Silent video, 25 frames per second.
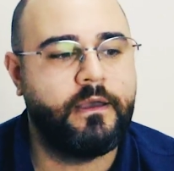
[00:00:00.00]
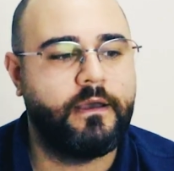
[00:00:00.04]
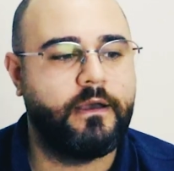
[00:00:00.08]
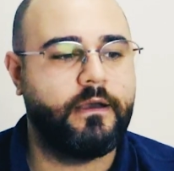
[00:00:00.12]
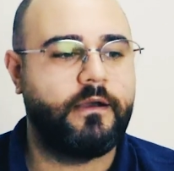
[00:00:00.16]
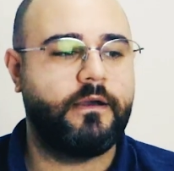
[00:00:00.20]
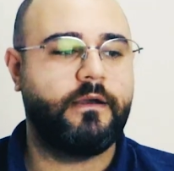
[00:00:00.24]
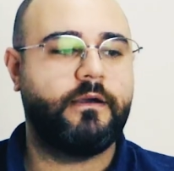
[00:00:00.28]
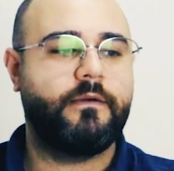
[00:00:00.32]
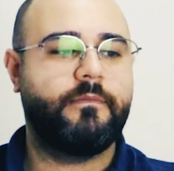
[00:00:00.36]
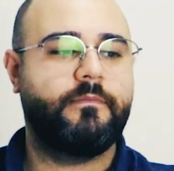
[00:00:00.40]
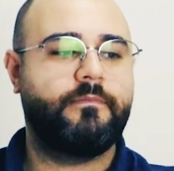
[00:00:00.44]

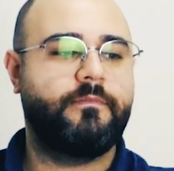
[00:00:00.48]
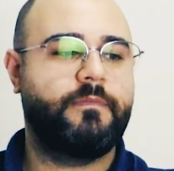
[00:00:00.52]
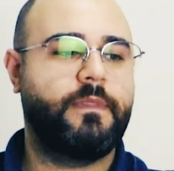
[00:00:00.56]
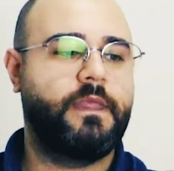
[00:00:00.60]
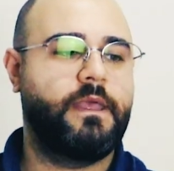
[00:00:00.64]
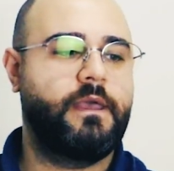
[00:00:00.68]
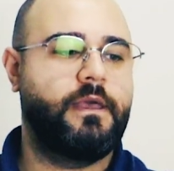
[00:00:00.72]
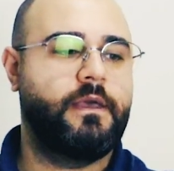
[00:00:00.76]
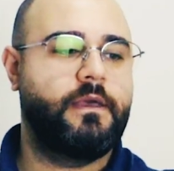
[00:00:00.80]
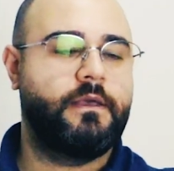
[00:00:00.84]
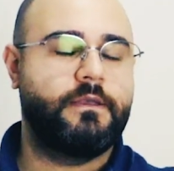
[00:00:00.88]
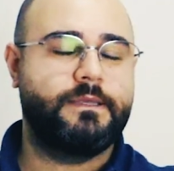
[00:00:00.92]
Ähm,
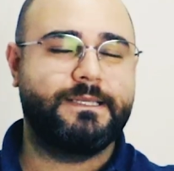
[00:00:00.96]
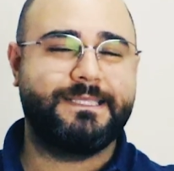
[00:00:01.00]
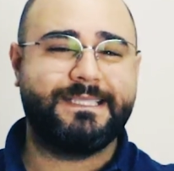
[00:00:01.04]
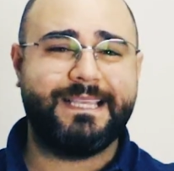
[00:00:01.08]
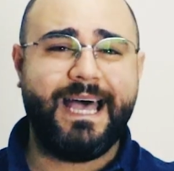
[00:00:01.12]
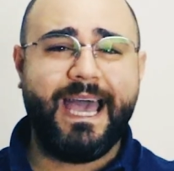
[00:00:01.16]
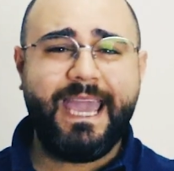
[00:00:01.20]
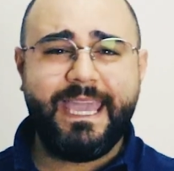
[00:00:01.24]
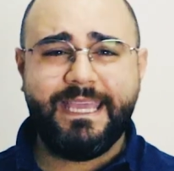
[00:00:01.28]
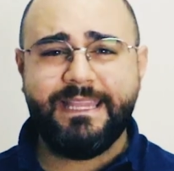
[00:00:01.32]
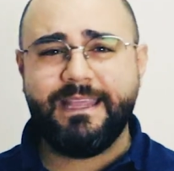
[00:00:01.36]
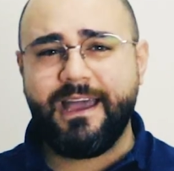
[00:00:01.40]

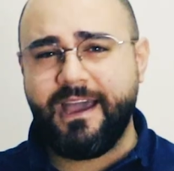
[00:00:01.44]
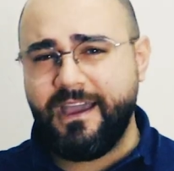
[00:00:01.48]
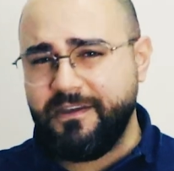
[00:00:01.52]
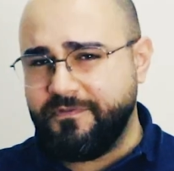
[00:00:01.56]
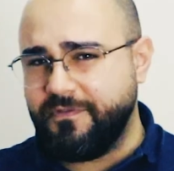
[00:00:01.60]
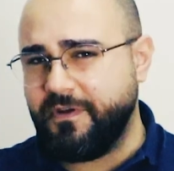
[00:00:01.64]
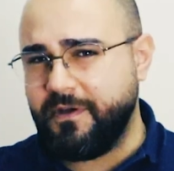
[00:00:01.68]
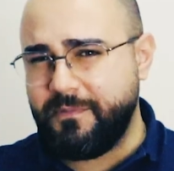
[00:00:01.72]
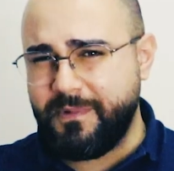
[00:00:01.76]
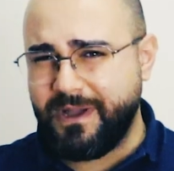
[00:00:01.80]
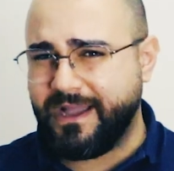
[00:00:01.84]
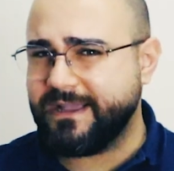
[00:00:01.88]
sei da
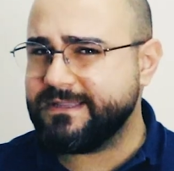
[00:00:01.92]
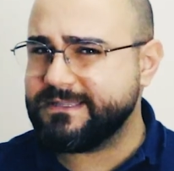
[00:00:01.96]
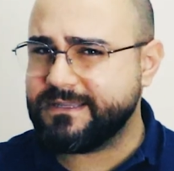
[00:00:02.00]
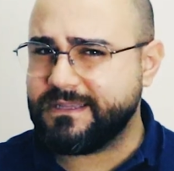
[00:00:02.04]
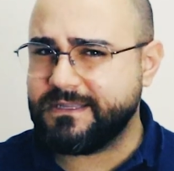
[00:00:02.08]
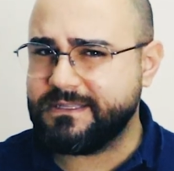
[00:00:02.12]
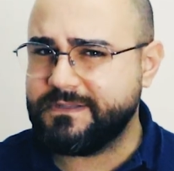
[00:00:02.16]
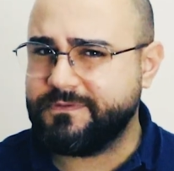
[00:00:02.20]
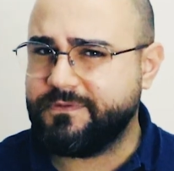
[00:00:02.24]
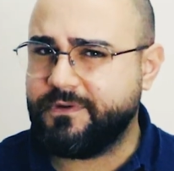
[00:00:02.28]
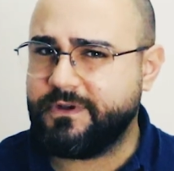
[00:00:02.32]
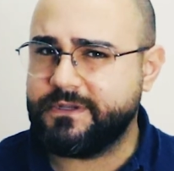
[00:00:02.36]
einfach mal ganz,
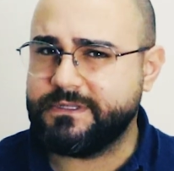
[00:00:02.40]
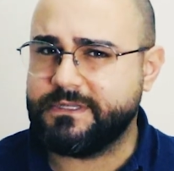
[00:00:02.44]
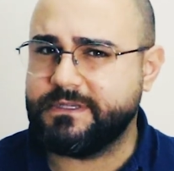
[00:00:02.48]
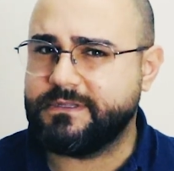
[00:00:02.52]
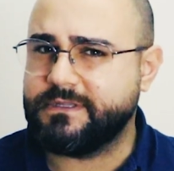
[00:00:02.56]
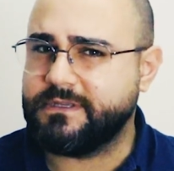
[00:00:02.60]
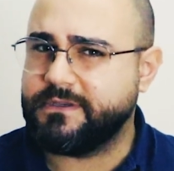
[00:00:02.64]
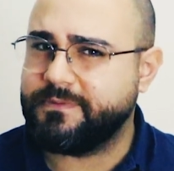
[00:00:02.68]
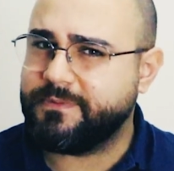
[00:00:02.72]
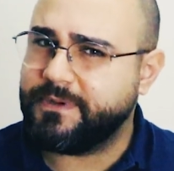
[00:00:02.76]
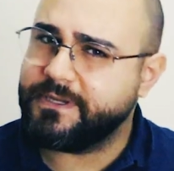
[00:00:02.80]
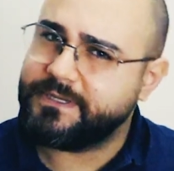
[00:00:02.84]
ganz
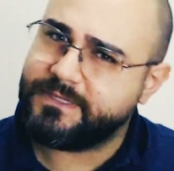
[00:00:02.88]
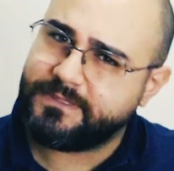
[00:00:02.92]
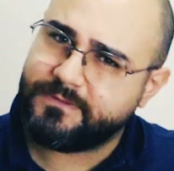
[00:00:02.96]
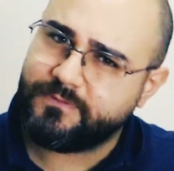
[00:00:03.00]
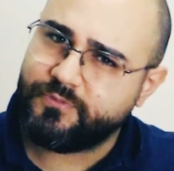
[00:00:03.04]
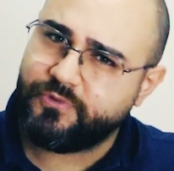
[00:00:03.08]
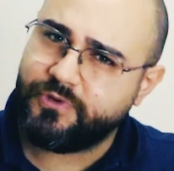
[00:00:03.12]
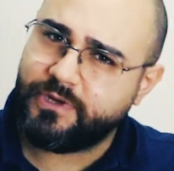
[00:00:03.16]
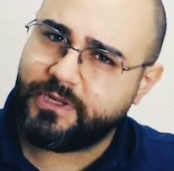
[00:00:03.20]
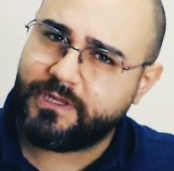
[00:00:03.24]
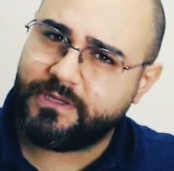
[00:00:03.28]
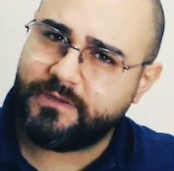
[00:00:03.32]
vorsichtig bei
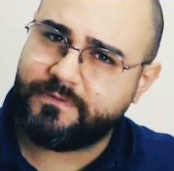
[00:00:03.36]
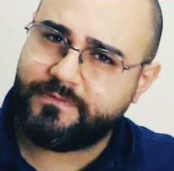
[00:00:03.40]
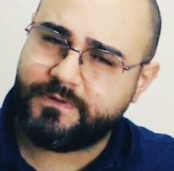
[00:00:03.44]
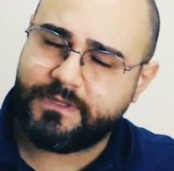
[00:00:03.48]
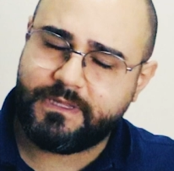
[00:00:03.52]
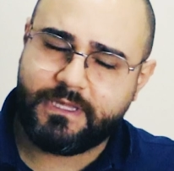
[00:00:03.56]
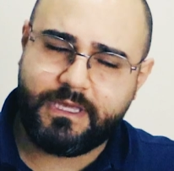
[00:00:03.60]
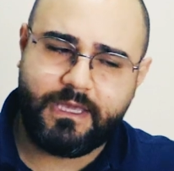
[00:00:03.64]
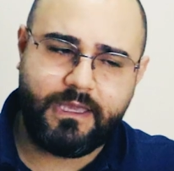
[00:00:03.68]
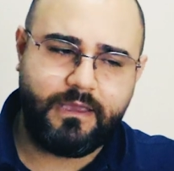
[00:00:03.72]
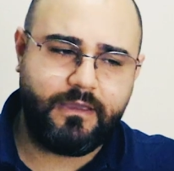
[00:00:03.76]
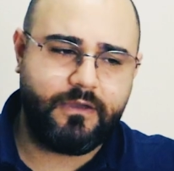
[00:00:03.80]
diesen monatlichen
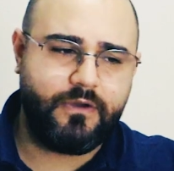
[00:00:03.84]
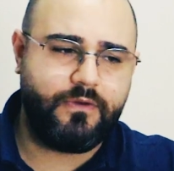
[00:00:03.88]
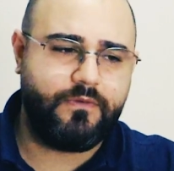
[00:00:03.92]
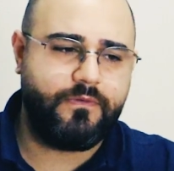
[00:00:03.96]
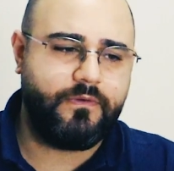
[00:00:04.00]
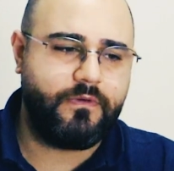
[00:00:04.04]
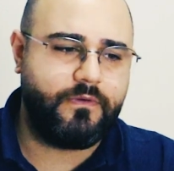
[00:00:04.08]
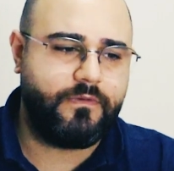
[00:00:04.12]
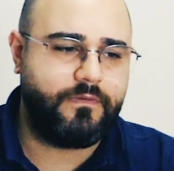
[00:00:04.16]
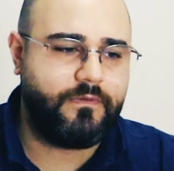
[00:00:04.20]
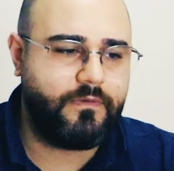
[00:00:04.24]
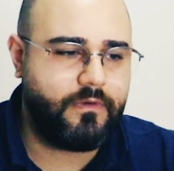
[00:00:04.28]
Verträgen auf,
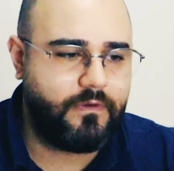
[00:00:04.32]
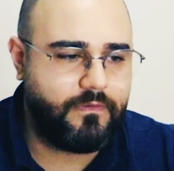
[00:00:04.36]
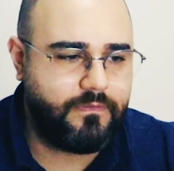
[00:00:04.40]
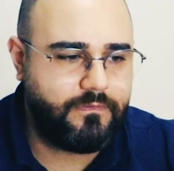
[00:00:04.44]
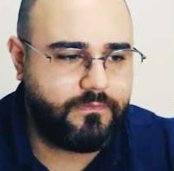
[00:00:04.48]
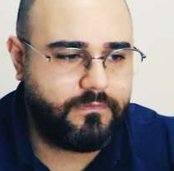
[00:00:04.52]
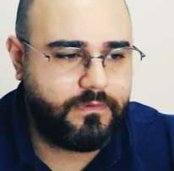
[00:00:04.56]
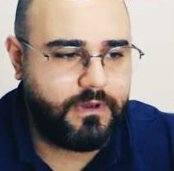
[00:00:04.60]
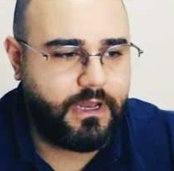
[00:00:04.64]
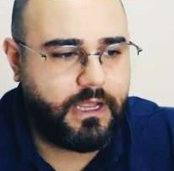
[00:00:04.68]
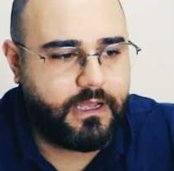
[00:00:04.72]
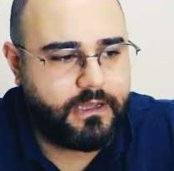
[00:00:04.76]
auf,
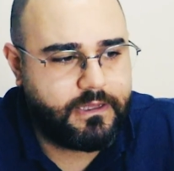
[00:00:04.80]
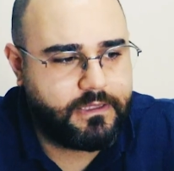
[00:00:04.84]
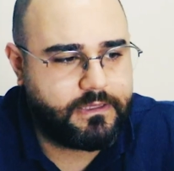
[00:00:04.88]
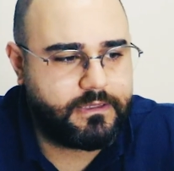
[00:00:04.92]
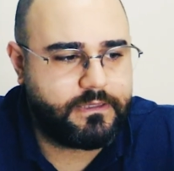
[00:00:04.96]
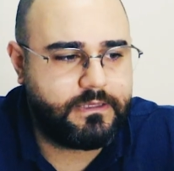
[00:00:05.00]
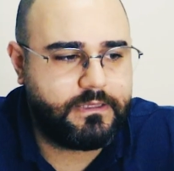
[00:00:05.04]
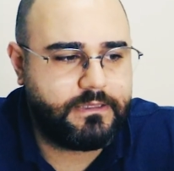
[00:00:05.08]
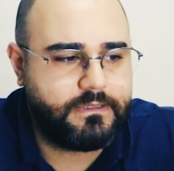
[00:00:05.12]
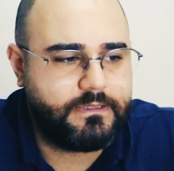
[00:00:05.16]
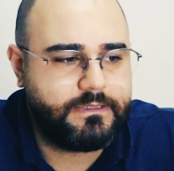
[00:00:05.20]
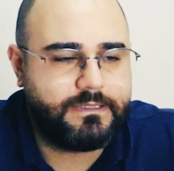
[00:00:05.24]
auf einem
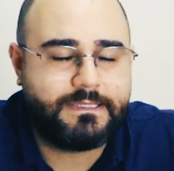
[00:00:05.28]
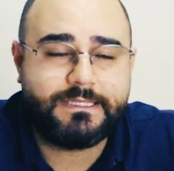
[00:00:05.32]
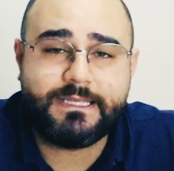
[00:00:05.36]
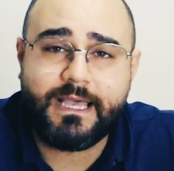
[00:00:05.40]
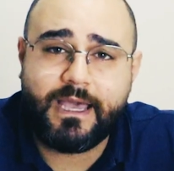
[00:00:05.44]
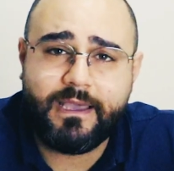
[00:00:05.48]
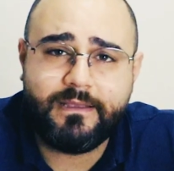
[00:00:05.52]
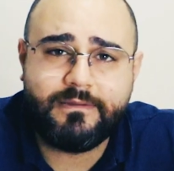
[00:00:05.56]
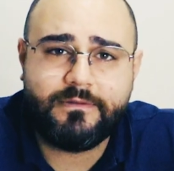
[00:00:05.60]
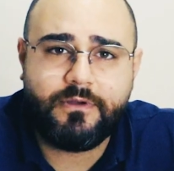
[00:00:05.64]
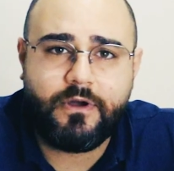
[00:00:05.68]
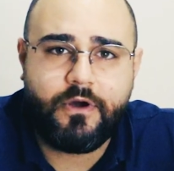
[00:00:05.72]
langen
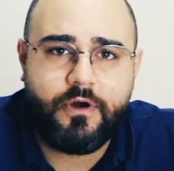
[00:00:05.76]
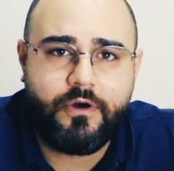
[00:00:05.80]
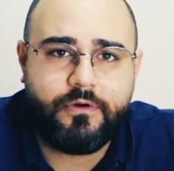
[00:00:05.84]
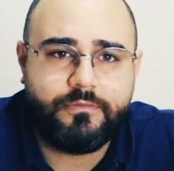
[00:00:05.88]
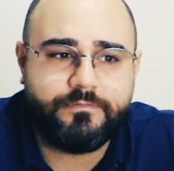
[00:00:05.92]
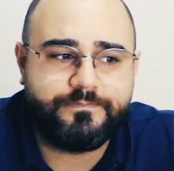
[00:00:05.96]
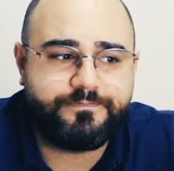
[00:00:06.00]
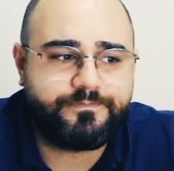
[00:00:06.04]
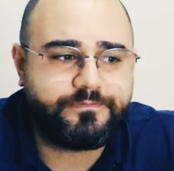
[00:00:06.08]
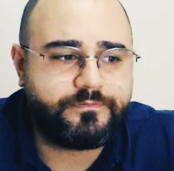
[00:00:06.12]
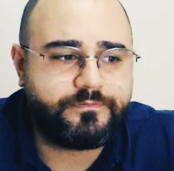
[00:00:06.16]
Zeitraum.